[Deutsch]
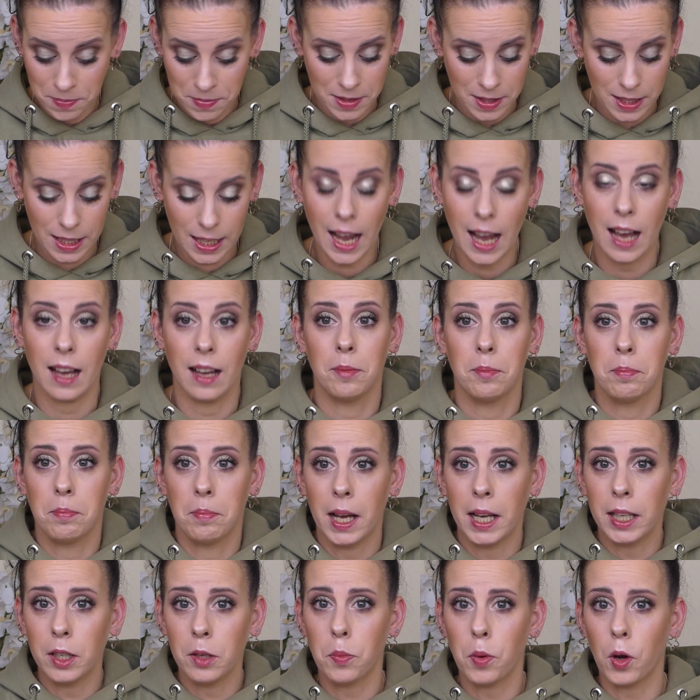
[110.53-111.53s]
ja,
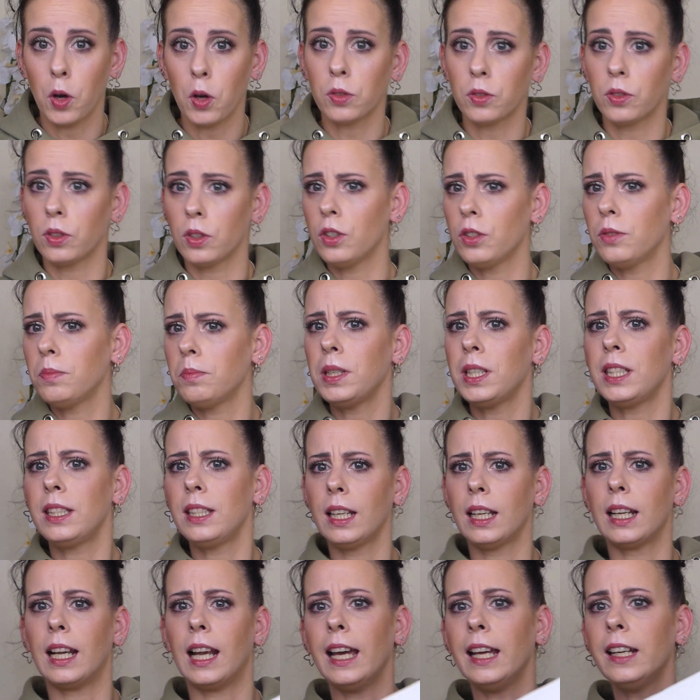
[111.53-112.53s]
meine Box ist ein bisschen
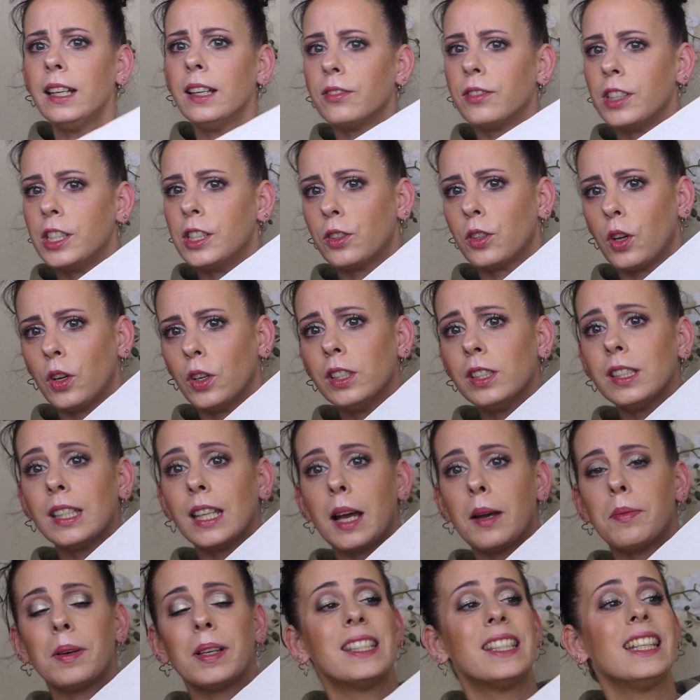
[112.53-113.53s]
kleiner wie sonst,
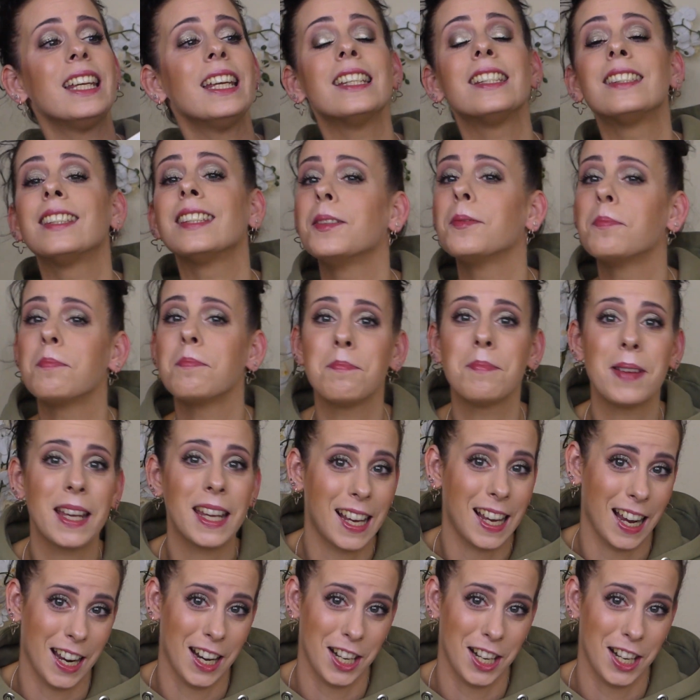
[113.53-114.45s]
aber sie ist mega